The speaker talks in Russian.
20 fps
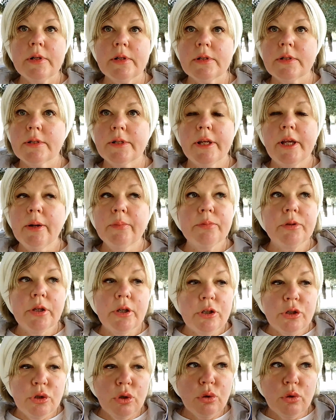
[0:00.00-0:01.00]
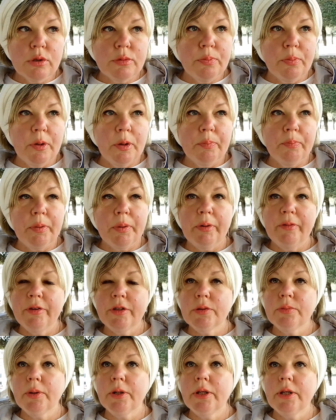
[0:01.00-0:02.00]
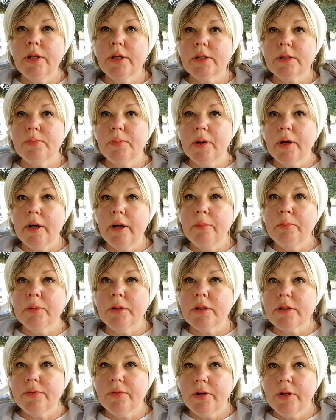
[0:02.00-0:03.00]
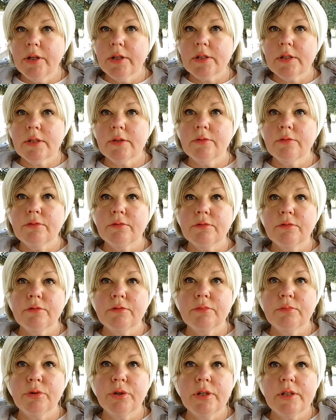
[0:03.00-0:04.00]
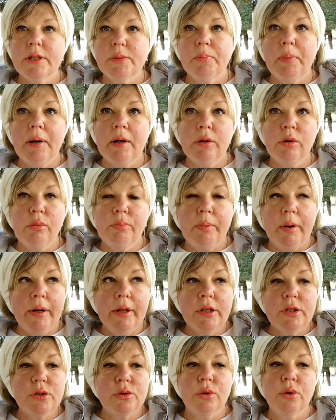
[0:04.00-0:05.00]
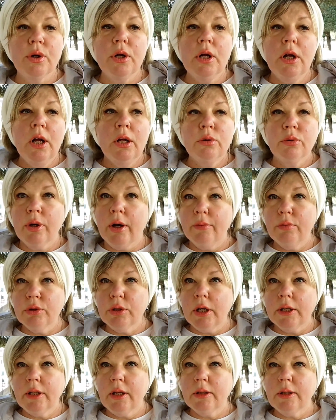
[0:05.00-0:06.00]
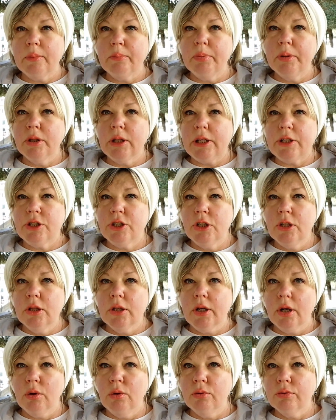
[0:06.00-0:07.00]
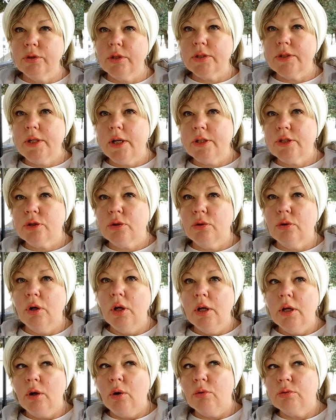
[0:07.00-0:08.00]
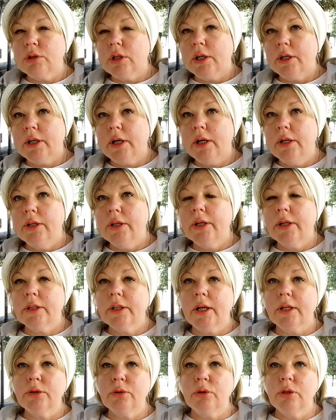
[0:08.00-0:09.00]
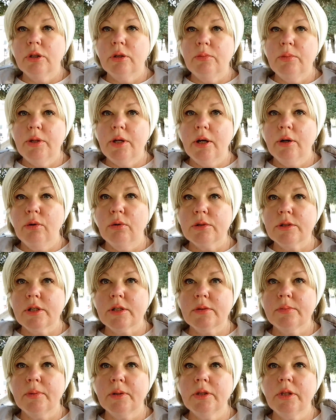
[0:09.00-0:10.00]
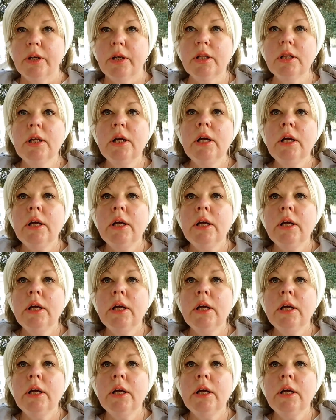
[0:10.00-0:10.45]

с кем-то еще, то есть, видимо, они не смогли дозвониться в муниципальную полицию, ну, кого-то она там притащила, какого-то дядьку, какого-то охранника, который на меня косо смотрел.